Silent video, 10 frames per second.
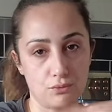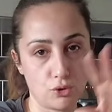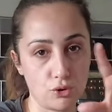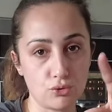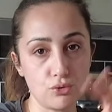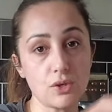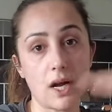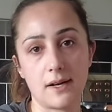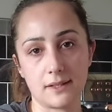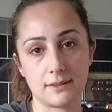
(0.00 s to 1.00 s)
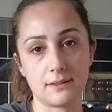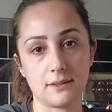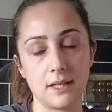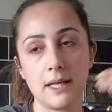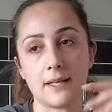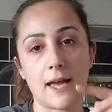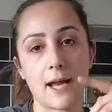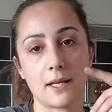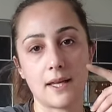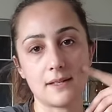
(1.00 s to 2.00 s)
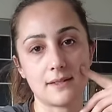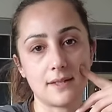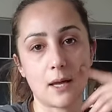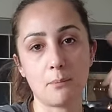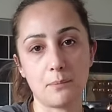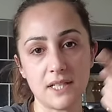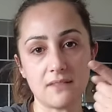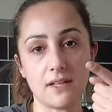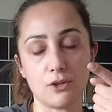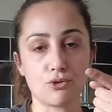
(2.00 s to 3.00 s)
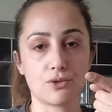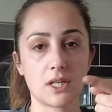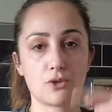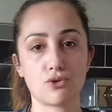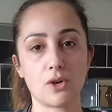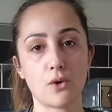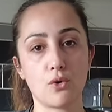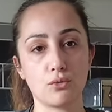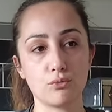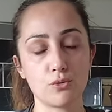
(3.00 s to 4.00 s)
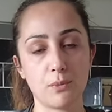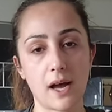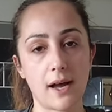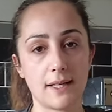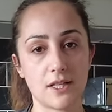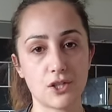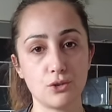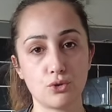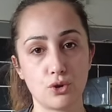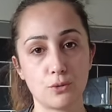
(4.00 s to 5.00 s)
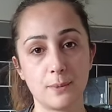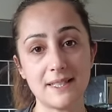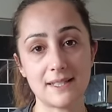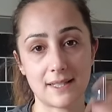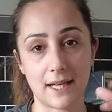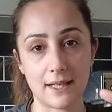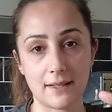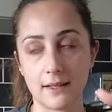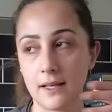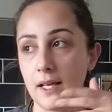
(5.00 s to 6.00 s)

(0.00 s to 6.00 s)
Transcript: %400 arttı yani eskiden 1000 veriyorsak şu an olmuş bir aile için 4000 sterlin.